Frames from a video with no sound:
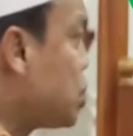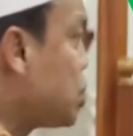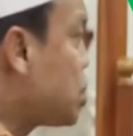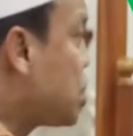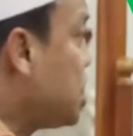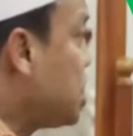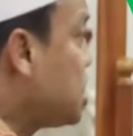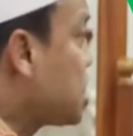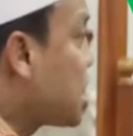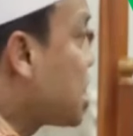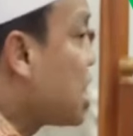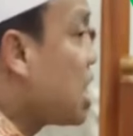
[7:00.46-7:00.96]

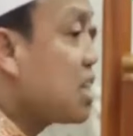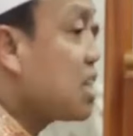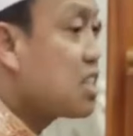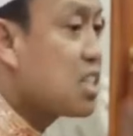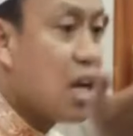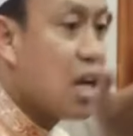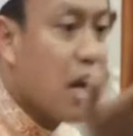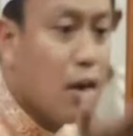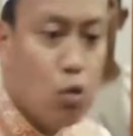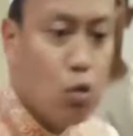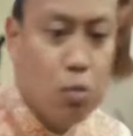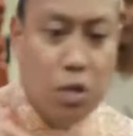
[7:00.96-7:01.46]
miskin? Kalau
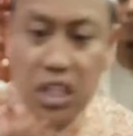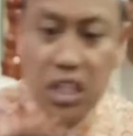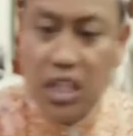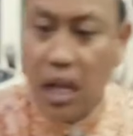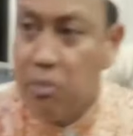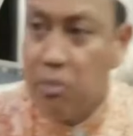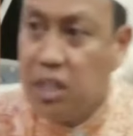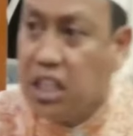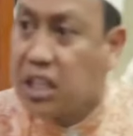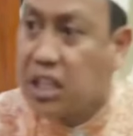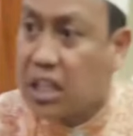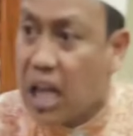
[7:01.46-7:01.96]
selalu
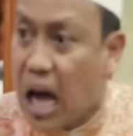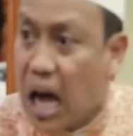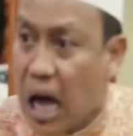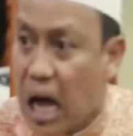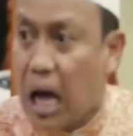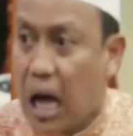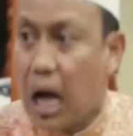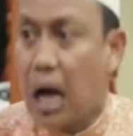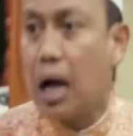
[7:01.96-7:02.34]
minta-minta.